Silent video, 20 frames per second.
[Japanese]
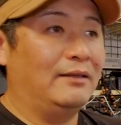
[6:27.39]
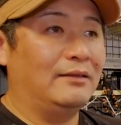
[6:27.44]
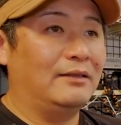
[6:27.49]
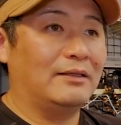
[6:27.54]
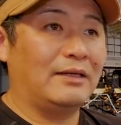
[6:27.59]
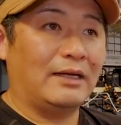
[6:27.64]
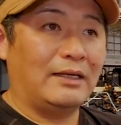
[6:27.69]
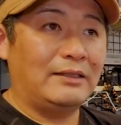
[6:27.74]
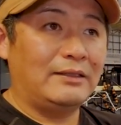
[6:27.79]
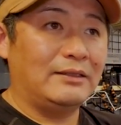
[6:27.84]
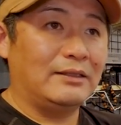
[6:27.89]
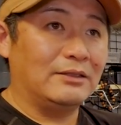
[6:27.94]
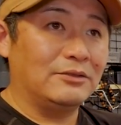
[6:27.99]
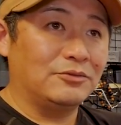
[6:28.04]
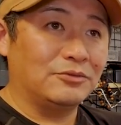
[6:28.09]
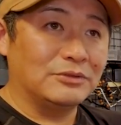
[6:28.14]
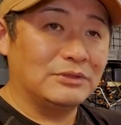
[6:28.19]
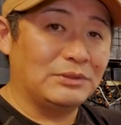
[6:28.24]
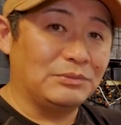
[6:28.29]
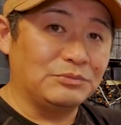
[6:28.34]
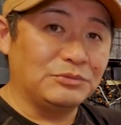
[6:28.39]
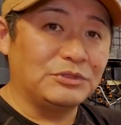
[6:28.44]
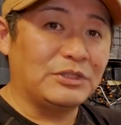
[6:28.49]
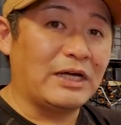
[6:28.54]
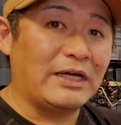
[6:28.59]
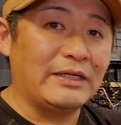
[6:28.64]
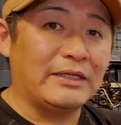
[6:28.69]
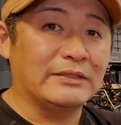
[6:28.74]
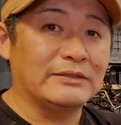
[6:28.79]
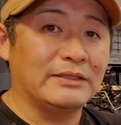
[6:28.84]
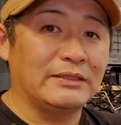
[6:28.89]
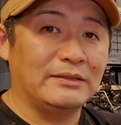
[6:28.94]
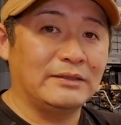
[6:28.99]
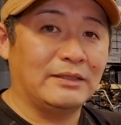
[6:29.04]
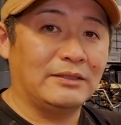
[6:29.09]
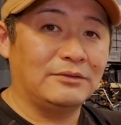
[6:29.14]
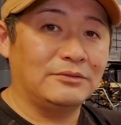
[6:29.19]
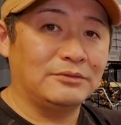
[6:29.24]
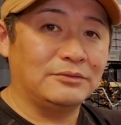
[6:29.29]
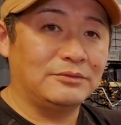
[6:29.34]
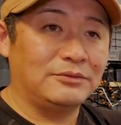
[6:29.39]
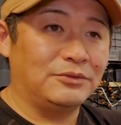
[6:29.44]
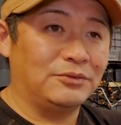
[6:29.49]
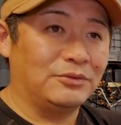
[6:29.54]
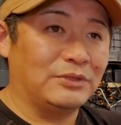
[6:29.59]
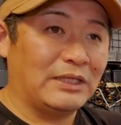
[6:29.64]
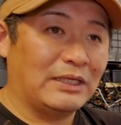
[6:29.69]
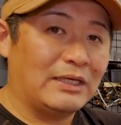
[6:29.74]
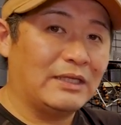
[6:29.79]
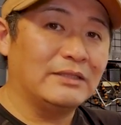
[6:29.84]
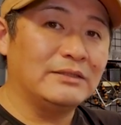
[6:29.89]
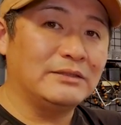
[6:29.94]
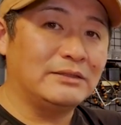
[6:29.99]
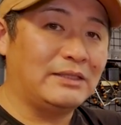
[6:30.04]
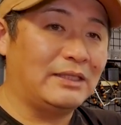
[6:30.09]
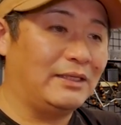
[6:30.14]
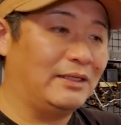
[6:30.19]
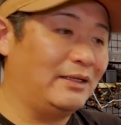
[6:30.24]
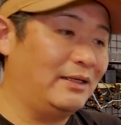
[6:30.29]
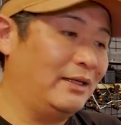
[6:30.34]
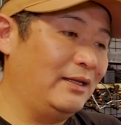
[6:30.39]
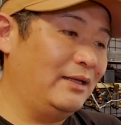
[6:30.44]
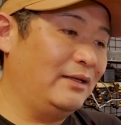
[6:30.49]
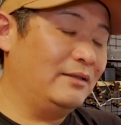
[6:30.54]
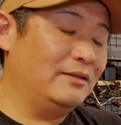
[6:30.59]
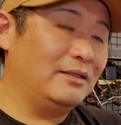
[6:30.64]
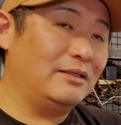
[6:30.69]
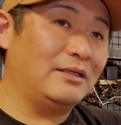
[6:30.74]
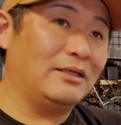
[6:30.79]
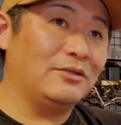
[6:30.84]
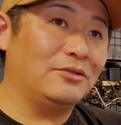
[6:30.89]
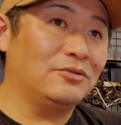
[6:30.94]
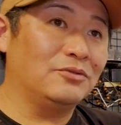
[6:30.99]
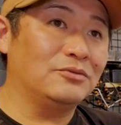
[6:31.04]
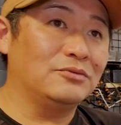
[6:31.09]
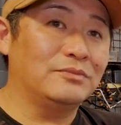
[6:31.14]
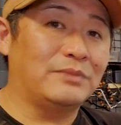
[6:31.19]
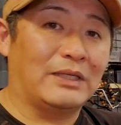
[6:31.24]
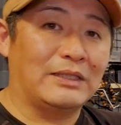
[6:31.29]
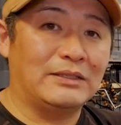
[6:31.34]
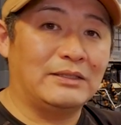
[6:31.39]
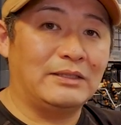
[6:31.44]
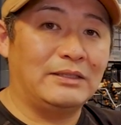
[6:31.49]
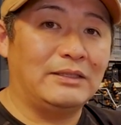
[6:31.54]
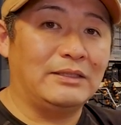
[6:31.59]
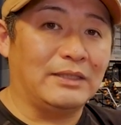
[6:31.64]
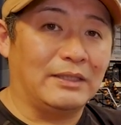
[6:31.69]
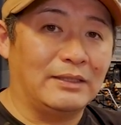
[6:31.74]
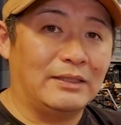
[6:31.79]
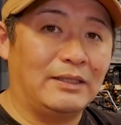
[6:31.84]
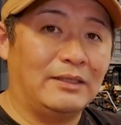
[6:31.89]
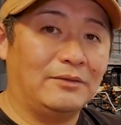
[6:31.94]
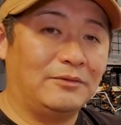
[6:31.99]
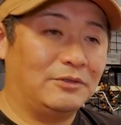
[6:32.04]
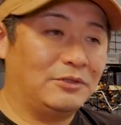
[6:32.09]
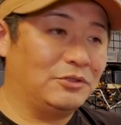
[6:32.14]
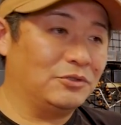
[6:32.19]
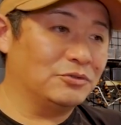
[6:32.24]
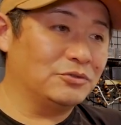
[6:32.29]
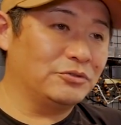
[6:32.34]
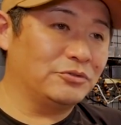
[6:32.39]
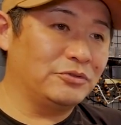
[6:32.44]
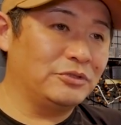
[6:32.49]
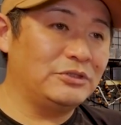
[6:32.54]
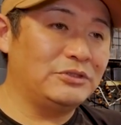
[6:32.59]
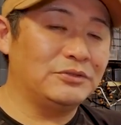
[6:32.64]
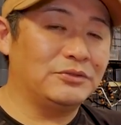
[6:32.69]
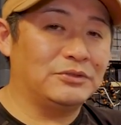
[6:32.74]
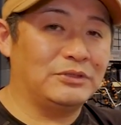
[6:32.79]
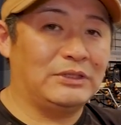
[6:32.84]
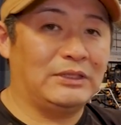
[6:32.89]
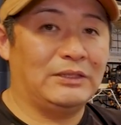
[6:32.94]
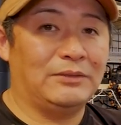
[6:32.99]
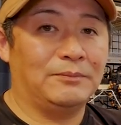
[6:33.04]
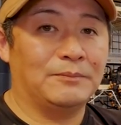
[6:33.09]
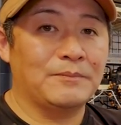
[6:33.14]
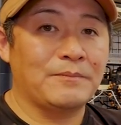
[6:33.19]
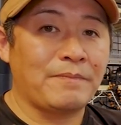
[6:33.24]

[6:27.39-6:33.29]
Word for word: で、帰りが当然向かい風になるような感じで、で、結局バッテリーがね、予想以上に